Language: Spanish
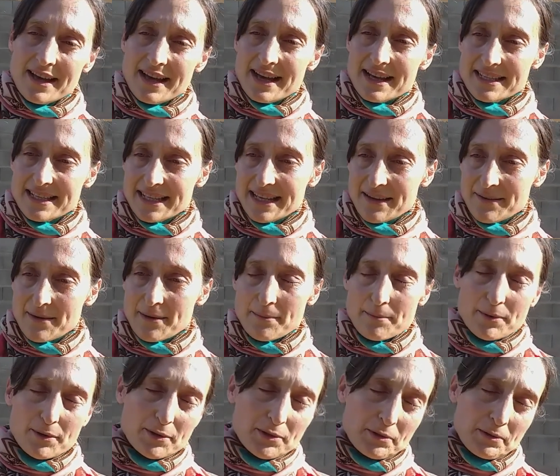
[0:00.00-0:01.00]
así que
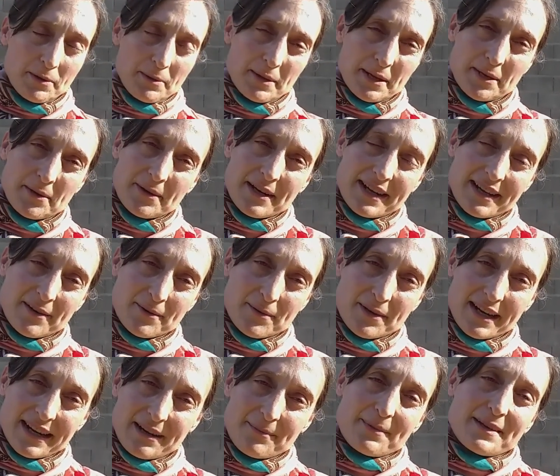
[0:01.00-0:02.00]
pronto va a venir una,
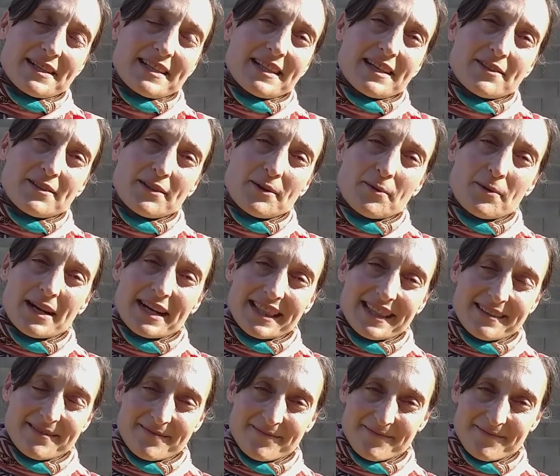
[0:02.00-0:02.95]
capacitación de huerta.